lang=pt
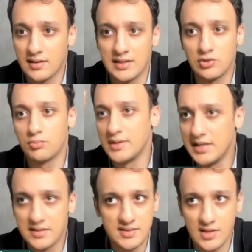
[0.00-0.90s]
Ali no
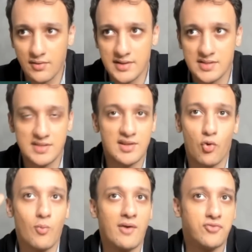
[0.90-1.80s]
Blitz, talvez exista
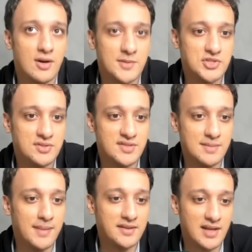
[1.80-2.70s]
alguma forma de
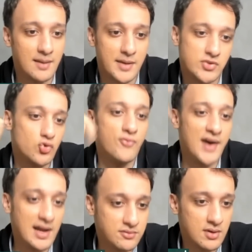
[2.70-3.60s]
desempatar. Mas o
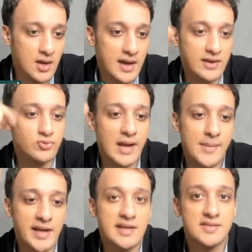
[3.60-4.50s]
fato é que o
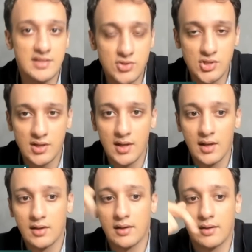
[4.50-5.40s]
tiebreak existe
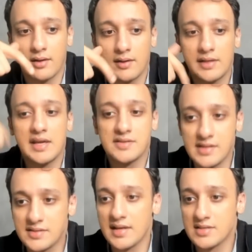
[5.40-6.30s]
é, é, e que
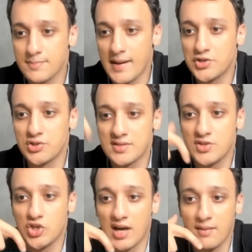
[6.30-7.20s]
existem essas partidas
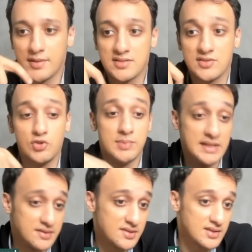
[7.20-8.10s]
aí de rápidas e de
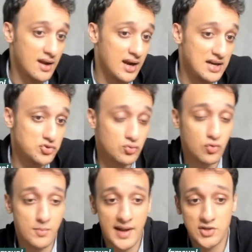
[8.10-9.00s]
Blitz, tá? Caso
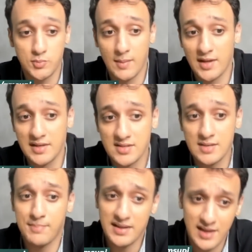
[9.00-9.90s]
o match
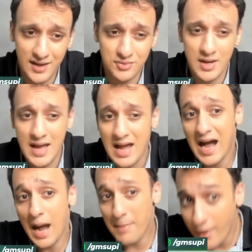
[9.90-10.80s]
permaneça empatado.
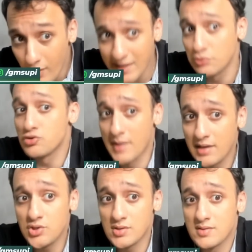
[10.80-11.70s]
A maioria dos
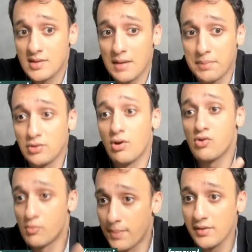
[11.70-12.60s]
matches, tá? Pelo que eu
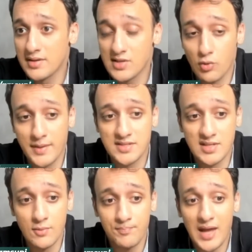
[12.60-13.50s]
acompanho dessa
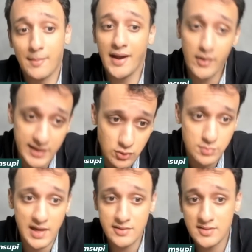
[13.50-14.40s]
competição, a maioria dos
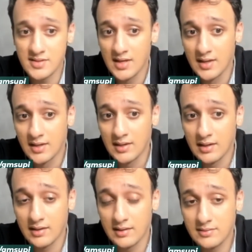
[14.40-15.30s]
matches
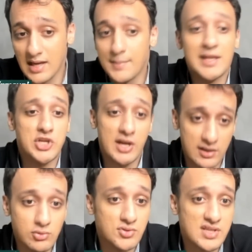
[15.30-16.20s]
é, termina
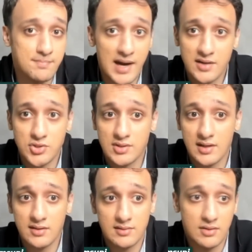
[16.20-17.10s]
chegando no desempate,
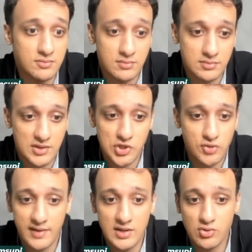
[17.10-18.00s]
tá? Então a
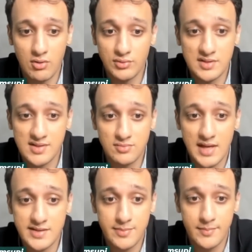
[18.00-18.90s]
gente vê isso acontecendo
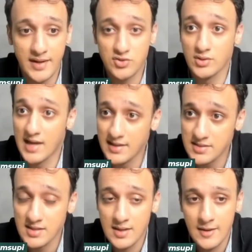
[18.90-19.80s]
desde as primeiras
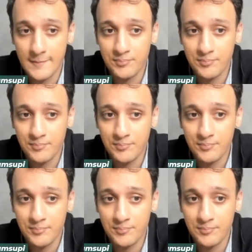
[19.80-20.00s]
rodadas.